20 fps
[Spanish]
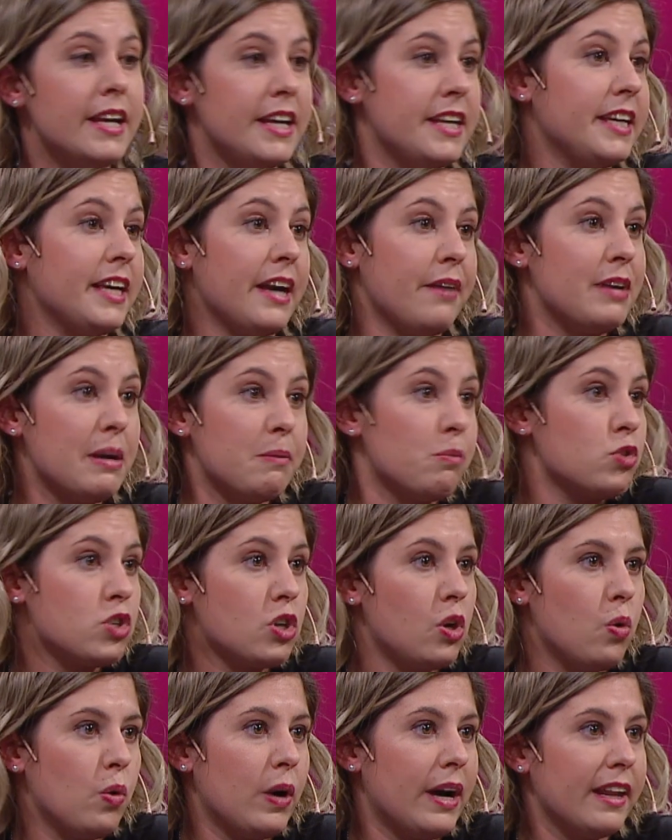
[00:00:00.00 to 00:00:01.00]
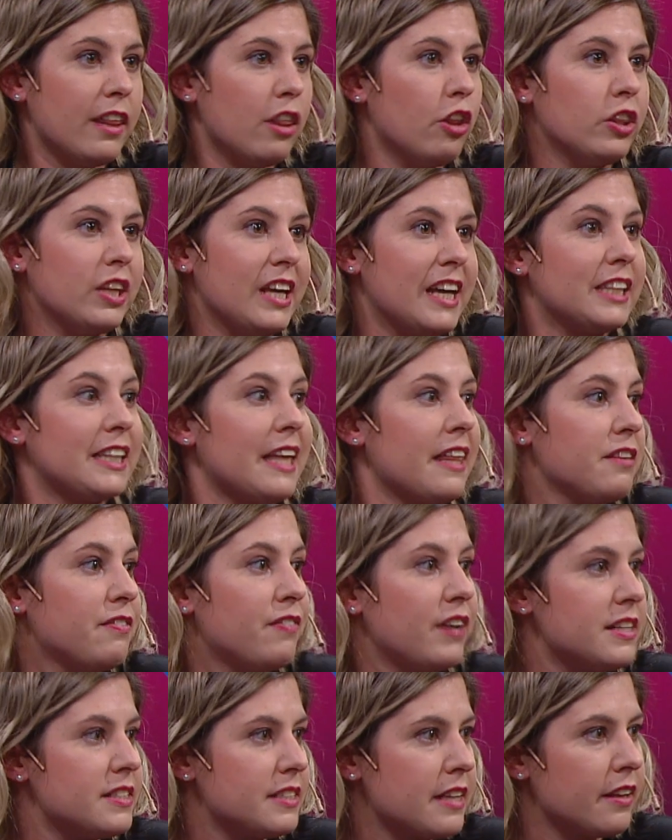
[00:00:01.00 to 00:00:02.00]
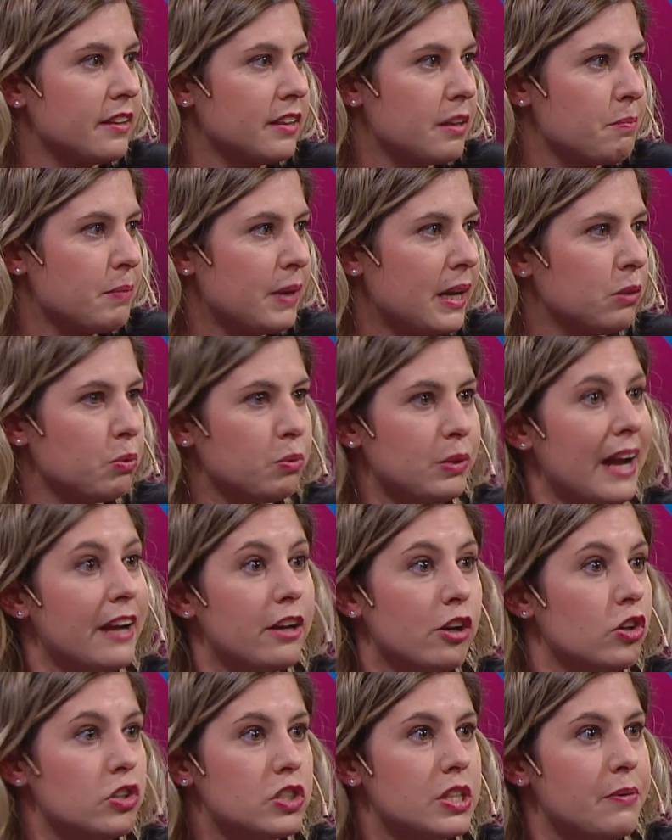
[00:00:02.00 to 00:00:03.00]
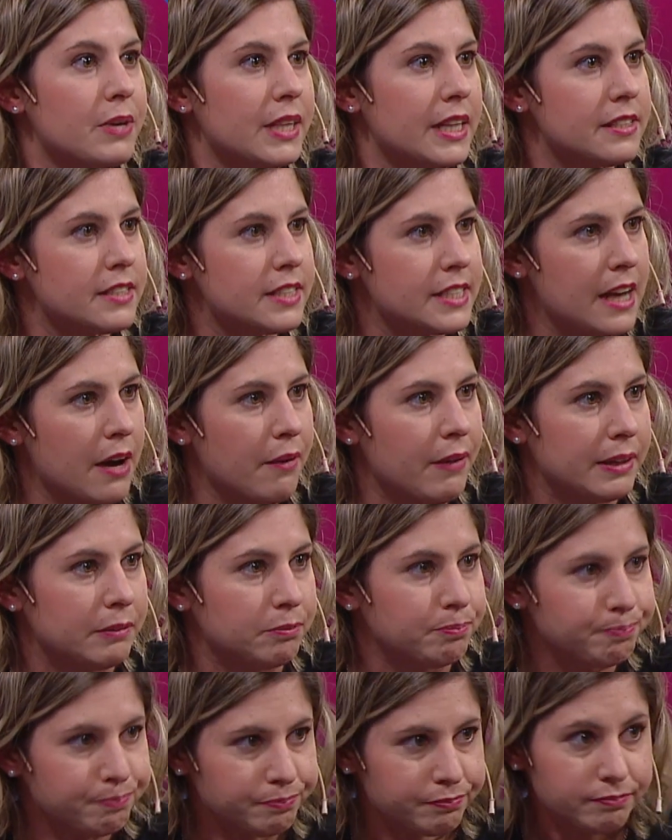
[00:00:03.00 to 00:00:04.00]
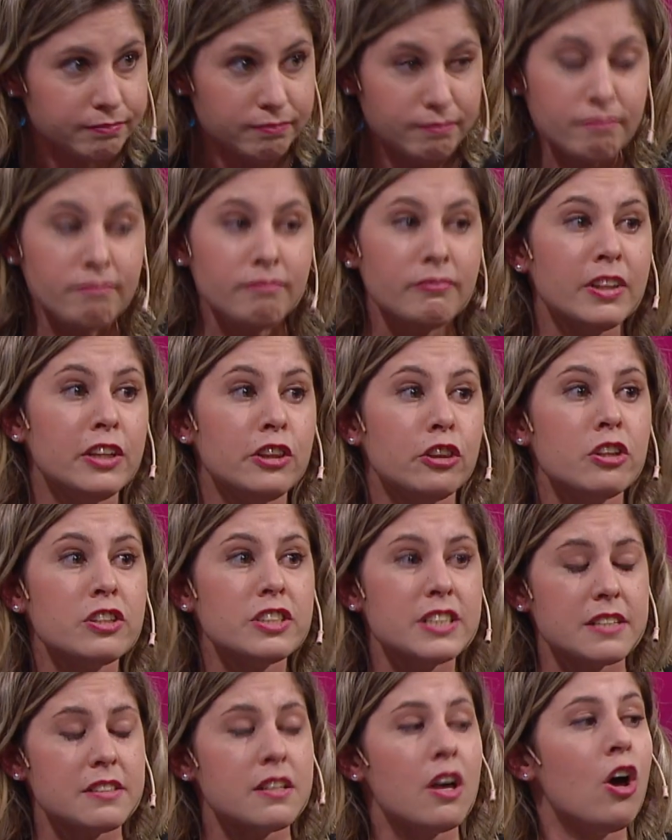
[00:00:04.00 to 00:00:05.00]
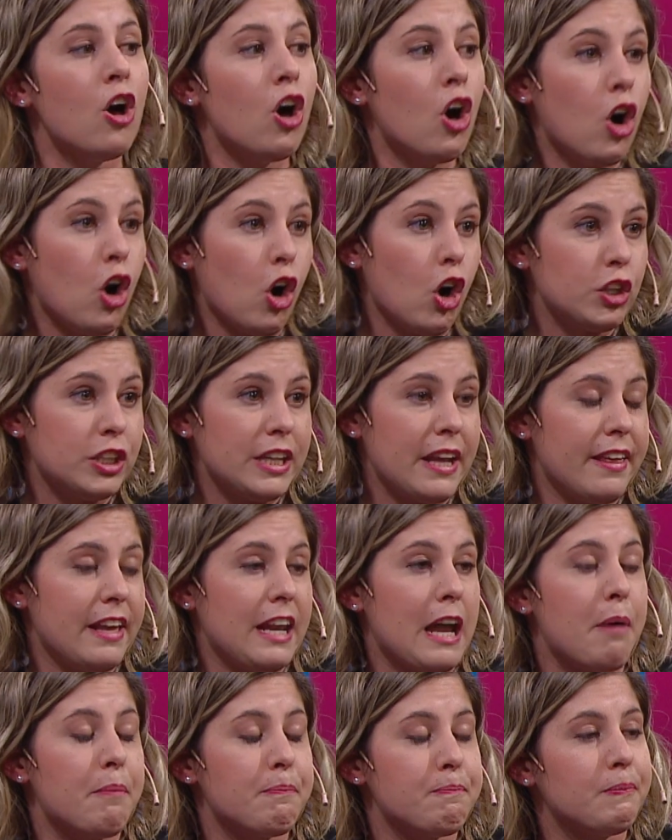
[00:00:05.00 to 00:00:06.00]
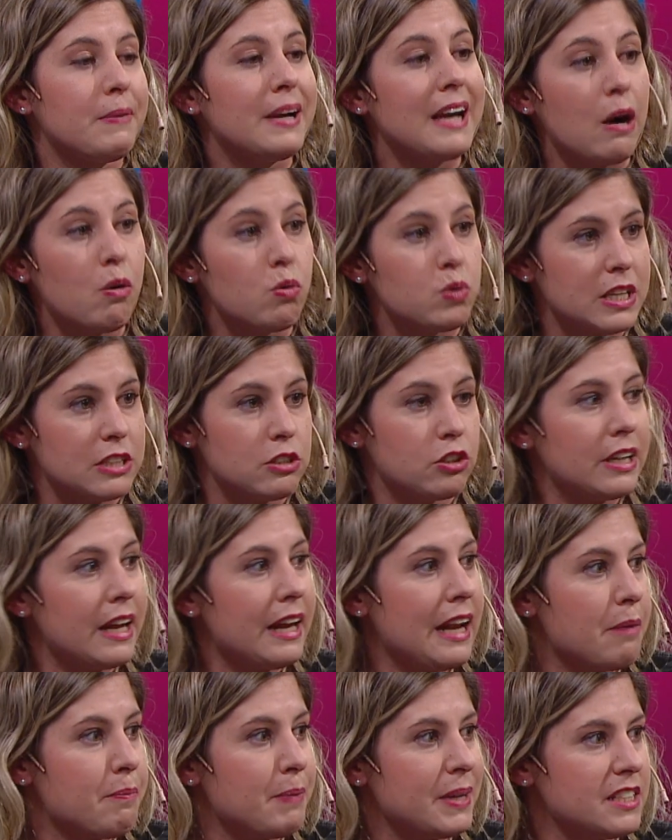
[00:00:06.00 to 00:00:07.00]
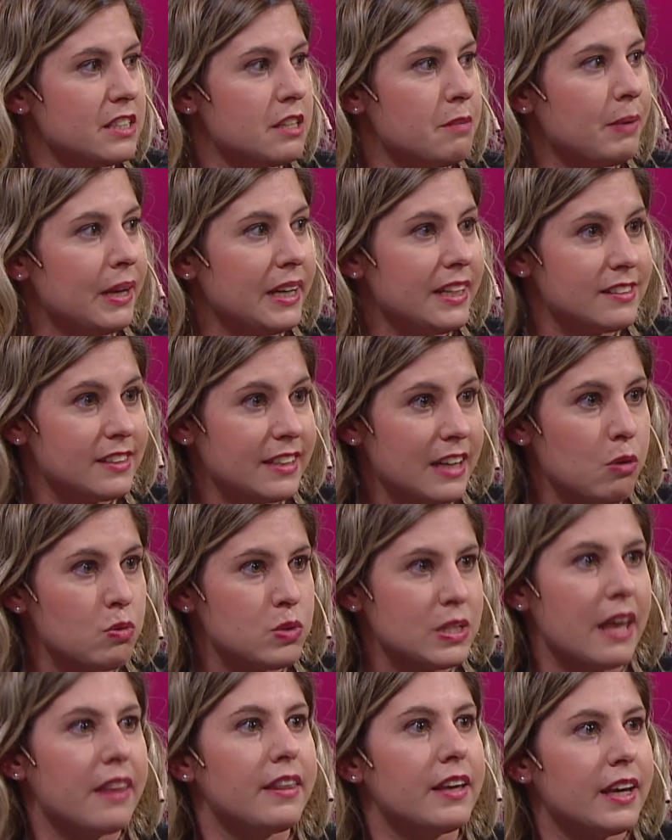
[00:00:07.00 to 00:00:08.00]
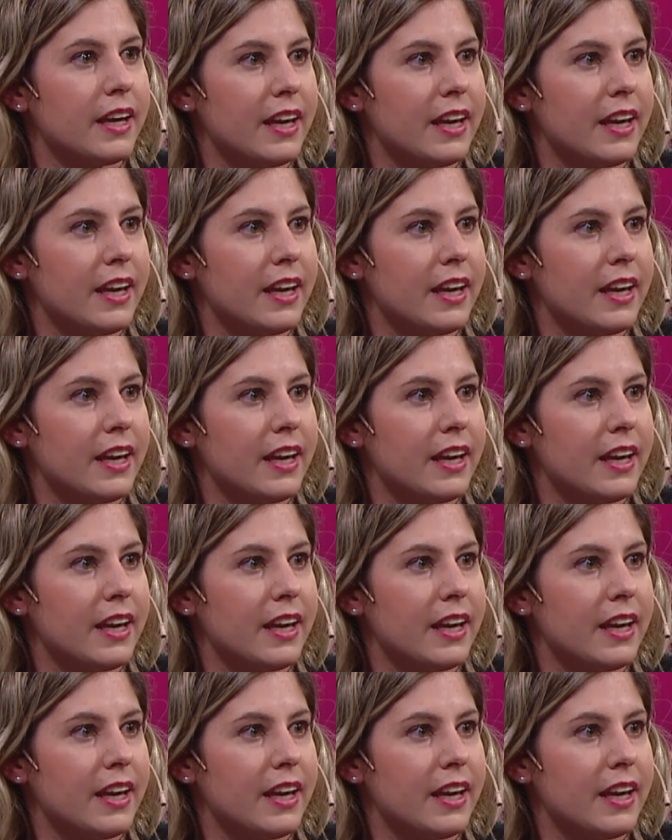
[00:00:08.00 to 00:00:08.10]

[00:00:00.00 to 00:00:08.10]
y que había muchos lugares donde estas diferencias de temperaturas no se evidenciaban. Entonces, otra de las causas, otra de las principales causas de